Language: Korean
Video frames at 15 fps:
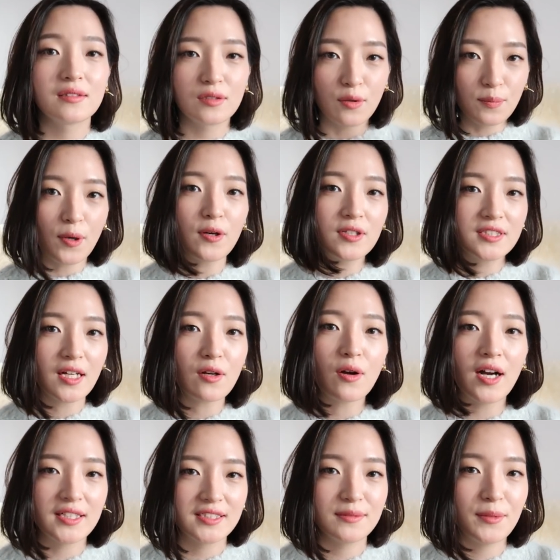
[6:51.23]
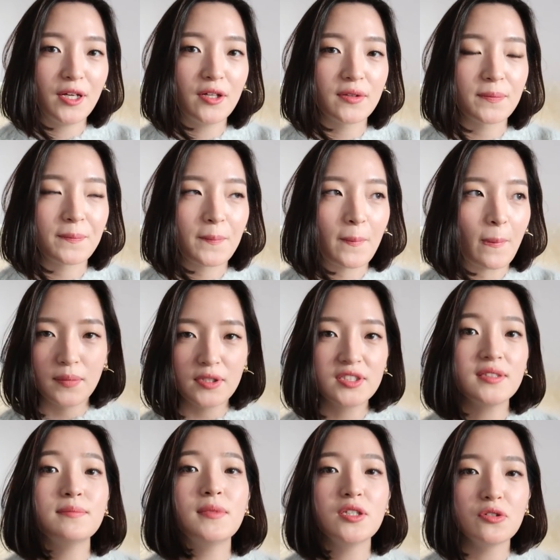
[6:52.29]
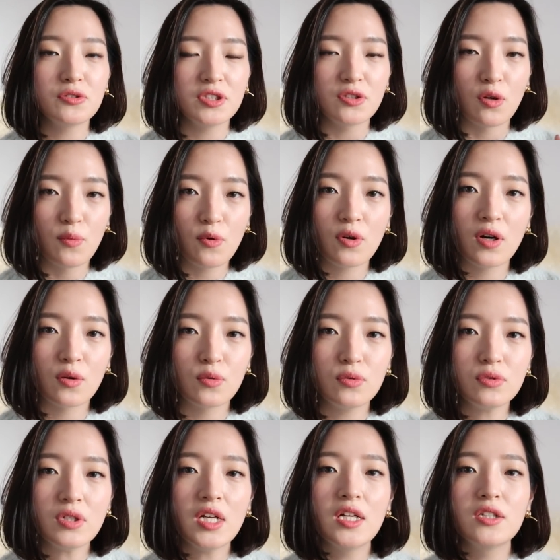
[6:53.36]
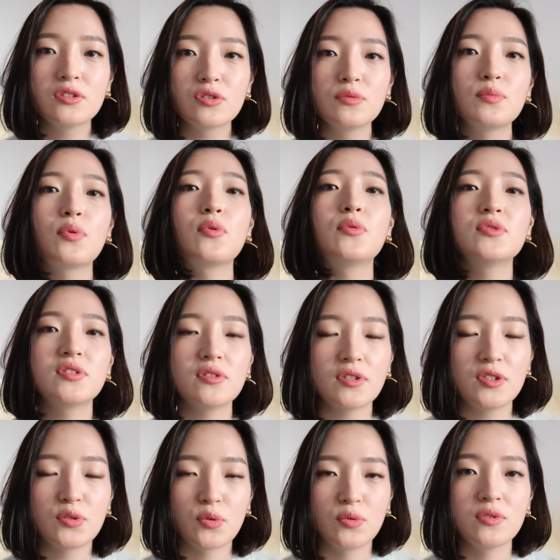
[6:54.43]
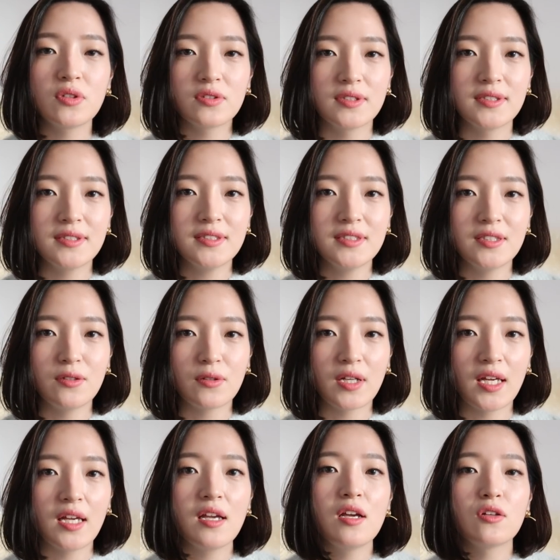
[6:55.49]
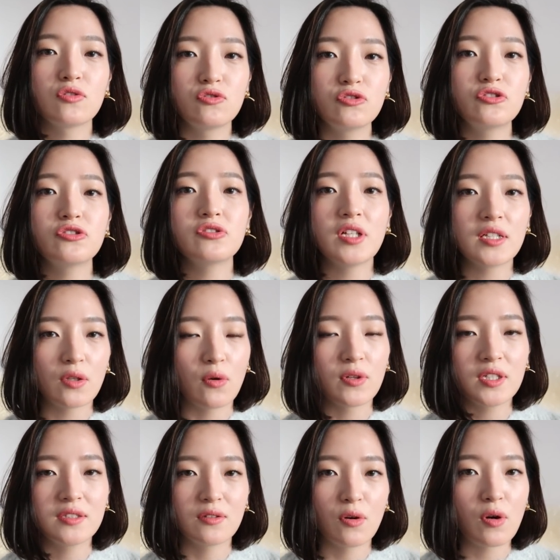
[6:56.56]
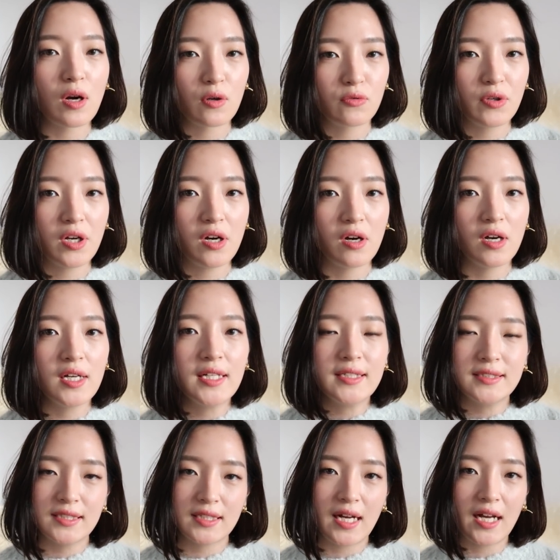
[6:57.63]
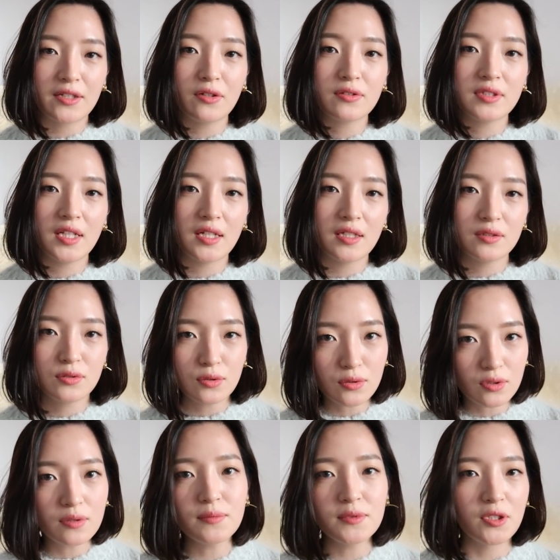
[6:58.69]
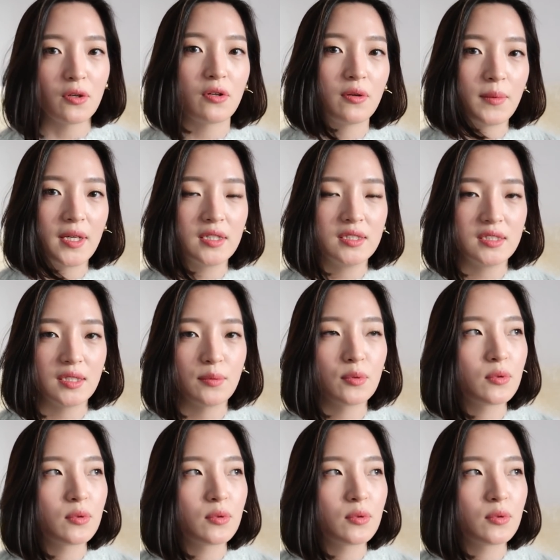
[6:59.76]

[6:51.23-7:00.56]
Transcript: 점퍼를 사러 가시면 몇십만 원이 넘어가고 좀 보온성이 좋은 것들은 이렇게 구스나 덕이 들어가고요. 이제 가격대가 조금 저렴한, 이제